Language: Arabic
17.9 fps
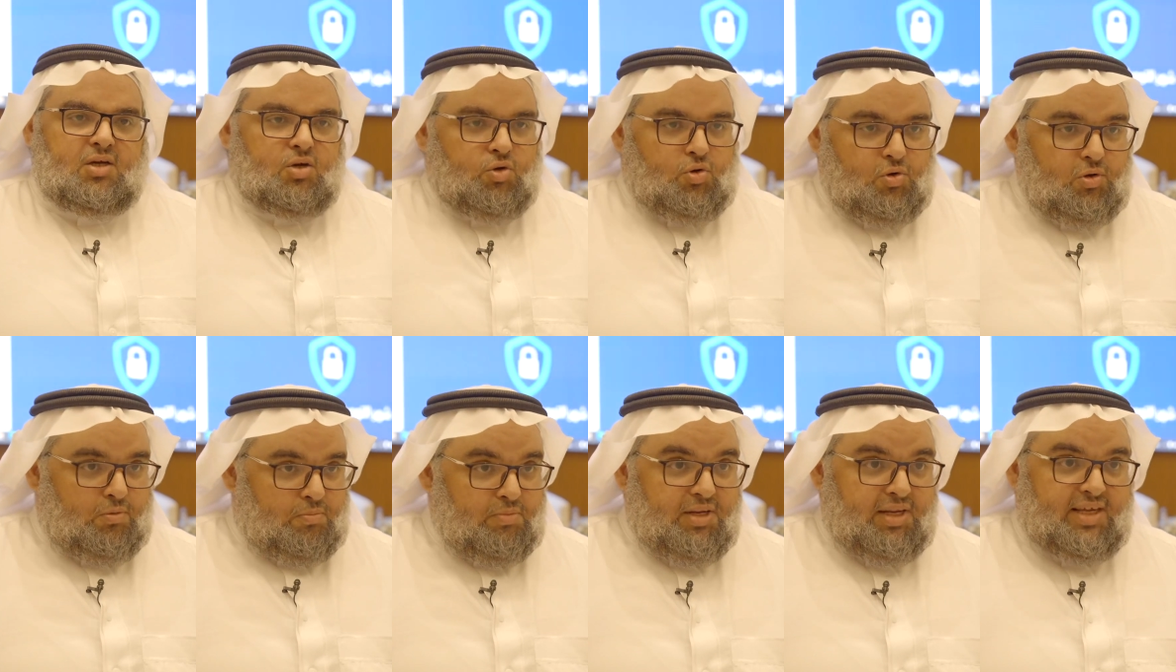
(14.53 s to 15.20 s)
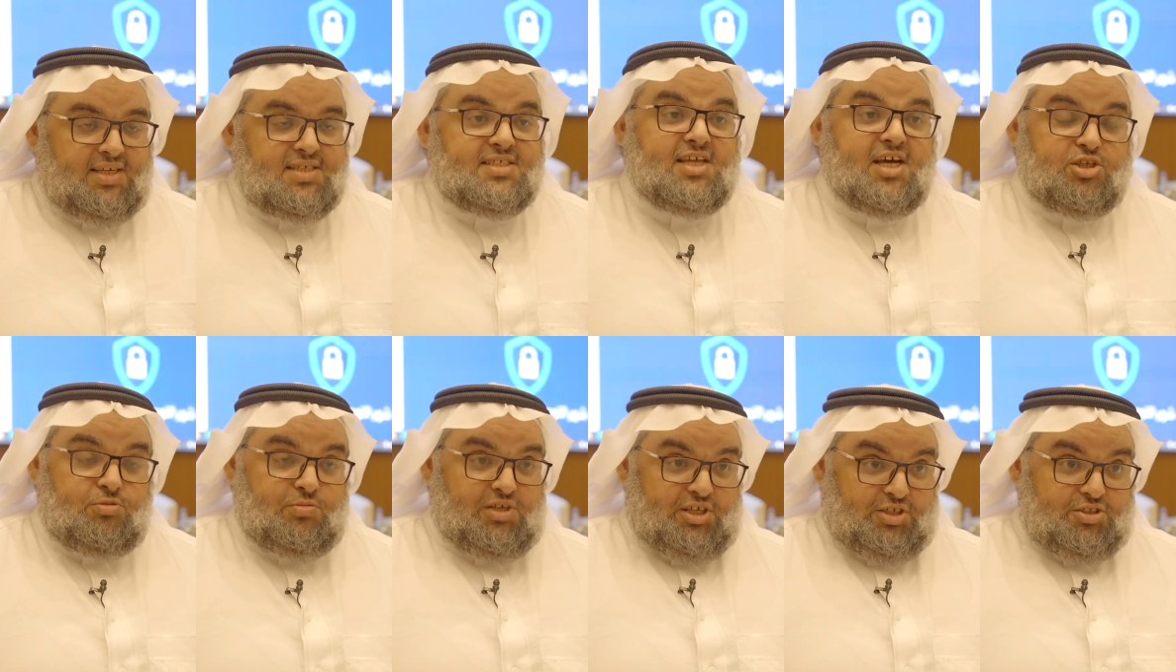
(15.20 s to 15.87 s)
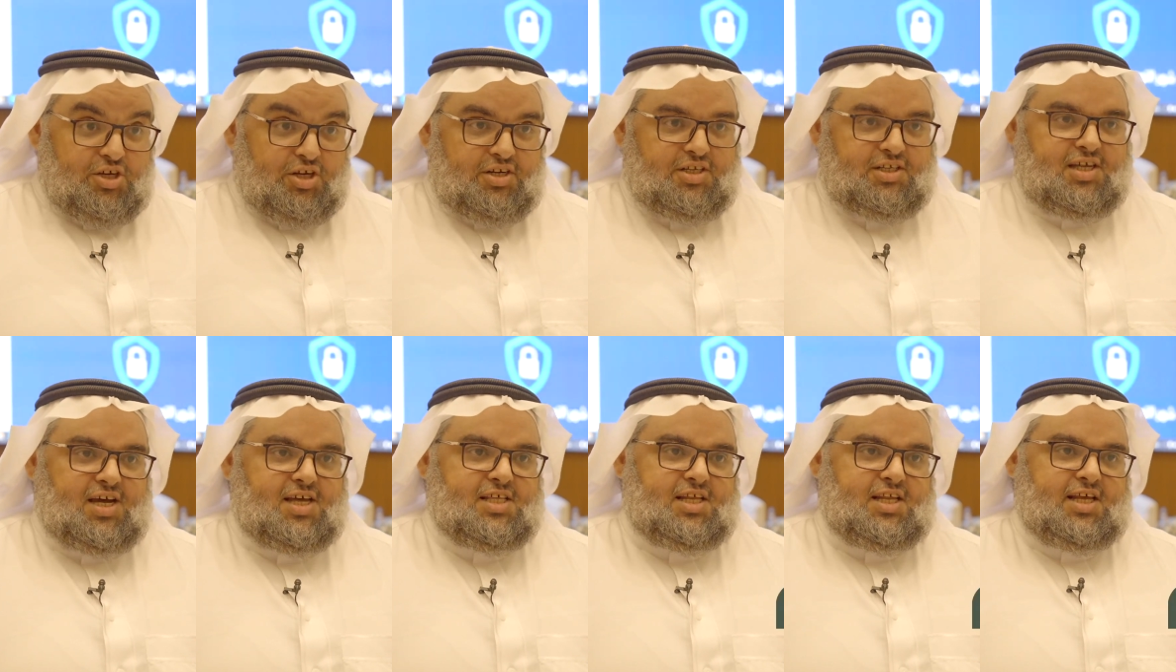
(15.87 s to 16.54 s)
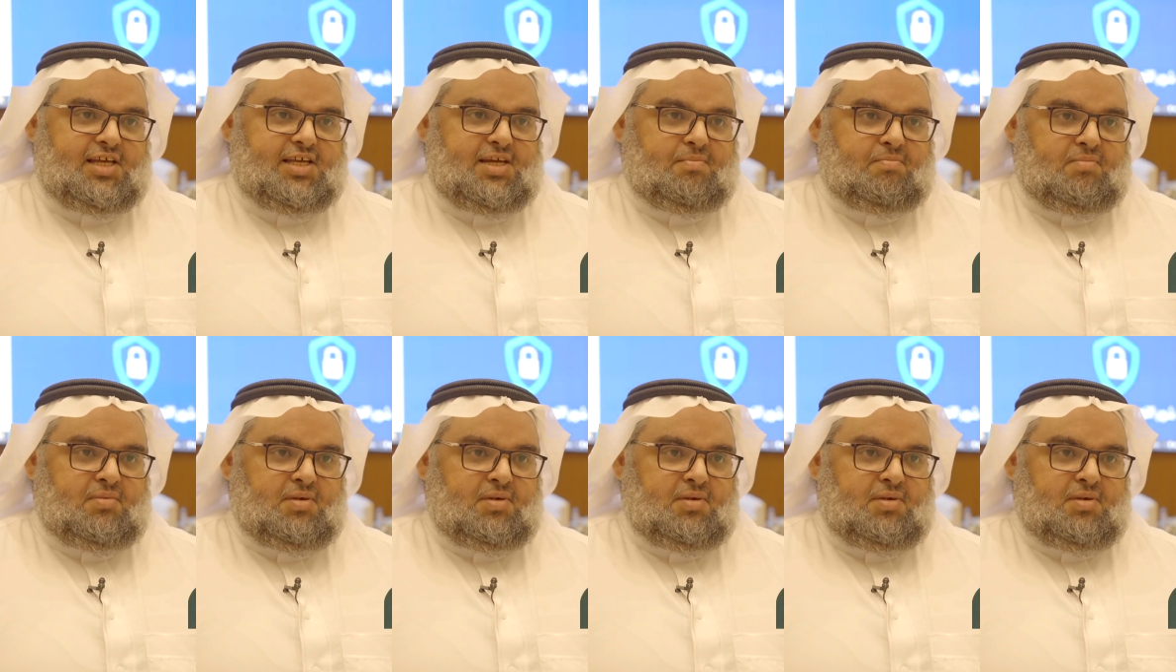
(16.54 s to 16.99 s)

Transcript: كل منا يستخدم الانترنت هذه الايام